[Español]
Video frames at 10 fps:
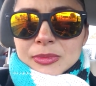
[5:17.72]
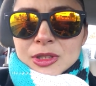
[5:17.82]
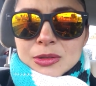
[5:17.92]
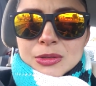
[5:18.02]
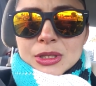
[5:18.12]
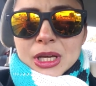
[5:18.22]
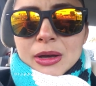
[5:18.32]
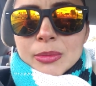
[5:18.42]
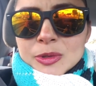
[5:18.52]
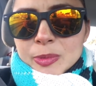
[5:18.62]
Entonces ahorita
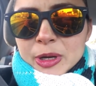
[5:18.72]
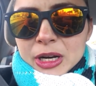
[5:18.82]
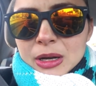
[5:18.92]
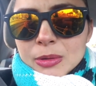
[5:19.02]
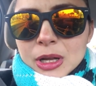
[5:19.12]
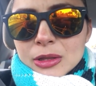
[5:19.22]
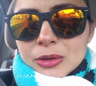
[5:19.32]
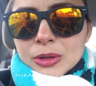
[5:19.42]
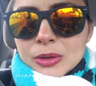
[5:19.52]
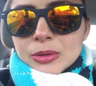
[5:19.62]
ya vamos para el
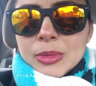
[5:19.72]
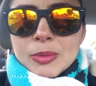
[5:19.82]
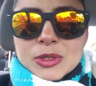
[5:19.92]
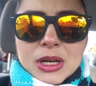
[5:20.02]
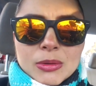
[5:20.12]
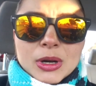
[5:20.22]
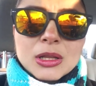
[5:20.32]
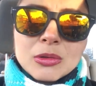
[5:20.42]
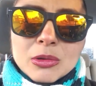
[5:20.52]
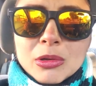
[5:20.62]
laboratorio. Vamos al
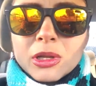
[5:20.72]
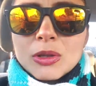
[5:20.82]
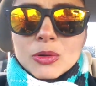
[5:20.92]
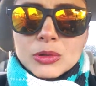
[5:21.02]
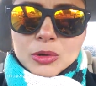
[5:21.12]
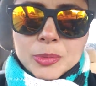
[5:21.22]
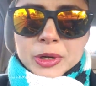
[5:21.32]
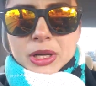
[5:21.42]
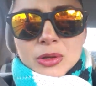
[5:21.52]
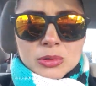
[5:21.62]
laboratorio del doctor
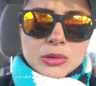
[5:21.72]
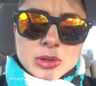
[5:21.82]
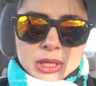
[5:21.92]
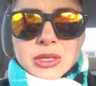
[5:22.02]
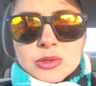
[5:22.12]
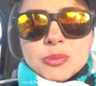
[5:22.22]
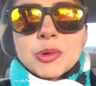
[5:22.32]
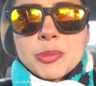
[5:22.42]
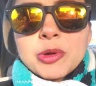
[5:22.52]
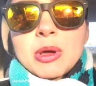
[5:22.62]
porque el doctor tiene su
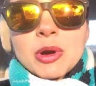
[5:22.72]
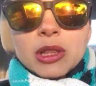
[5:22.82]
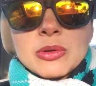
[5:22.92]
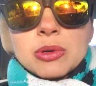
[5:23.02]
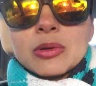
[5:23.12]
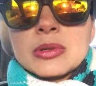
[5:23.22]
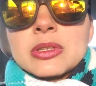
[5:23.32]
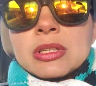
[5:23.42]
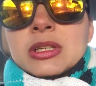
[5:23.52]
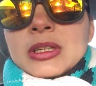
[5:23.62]
propio laboratorio.
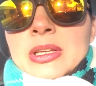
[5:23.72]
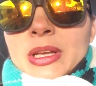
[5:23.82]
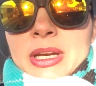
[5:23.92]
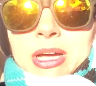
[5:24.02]
La